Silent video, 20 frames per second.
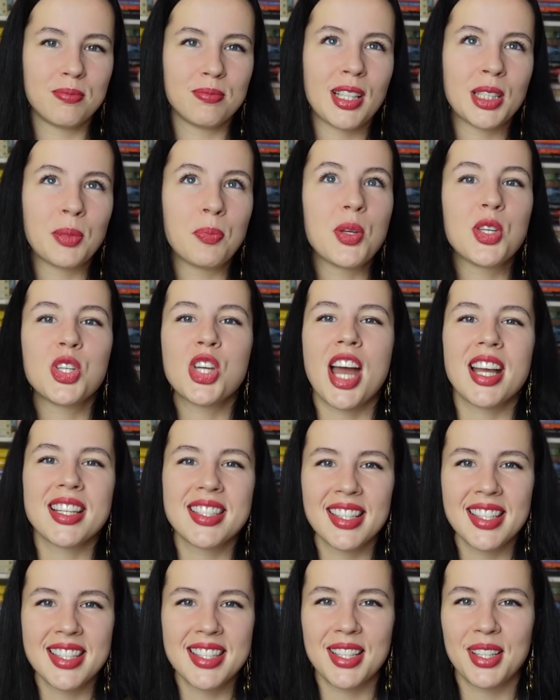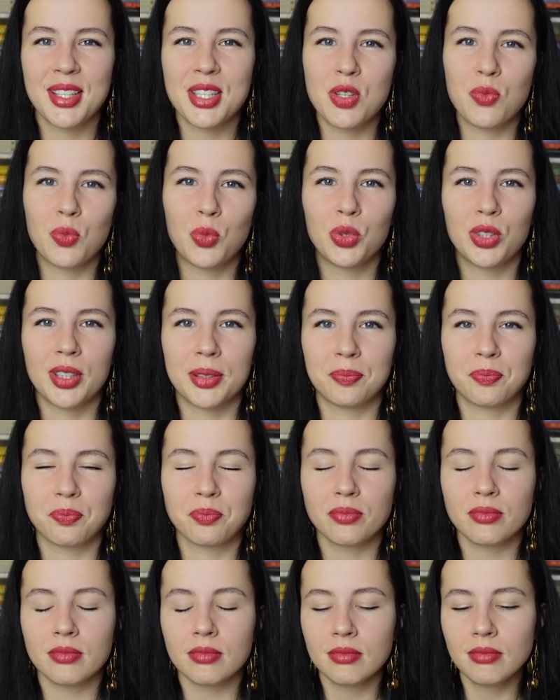от причастности к чему-то
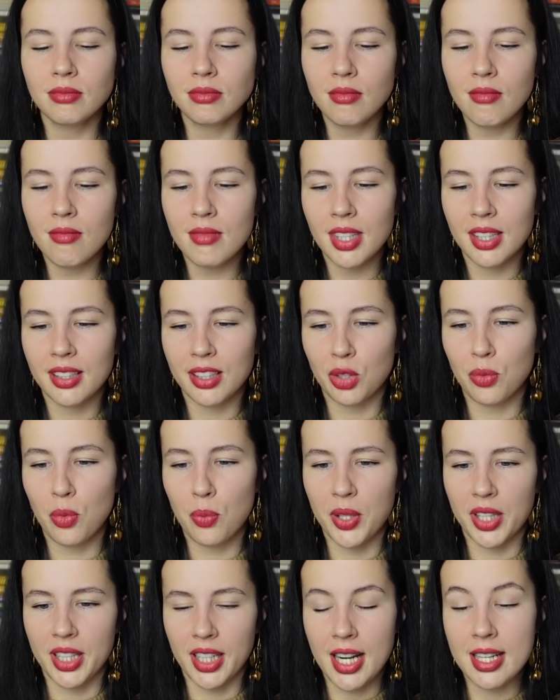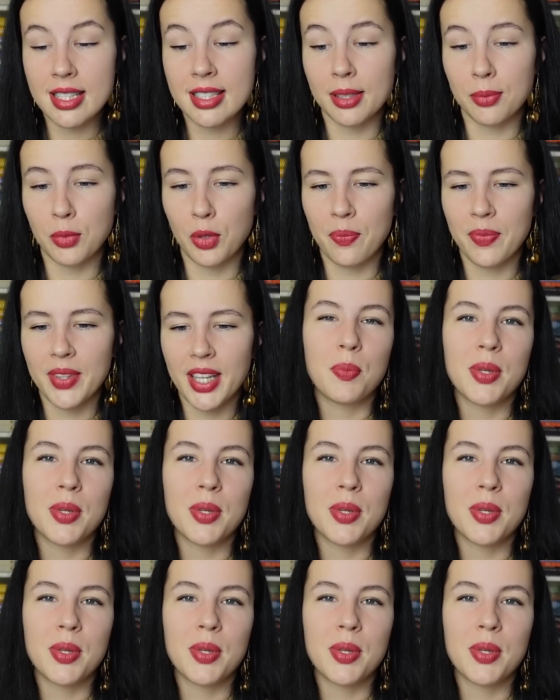такому прекрасному.